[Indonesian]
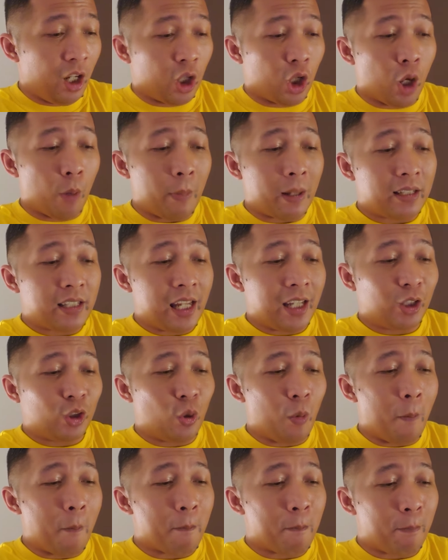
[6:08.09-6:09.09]
nomornya
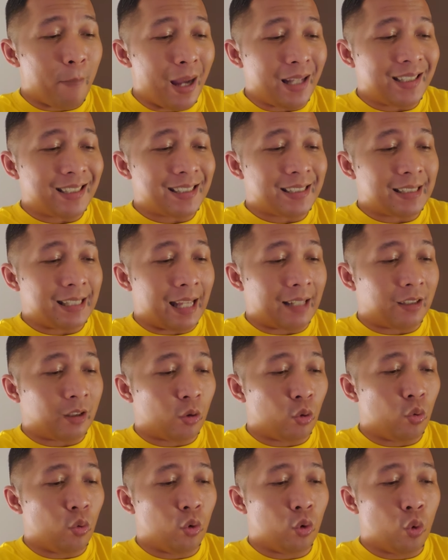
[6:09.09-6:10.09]
itu
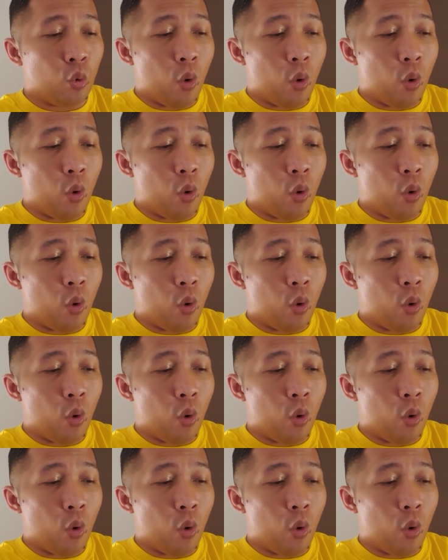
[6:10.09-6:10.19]
4126010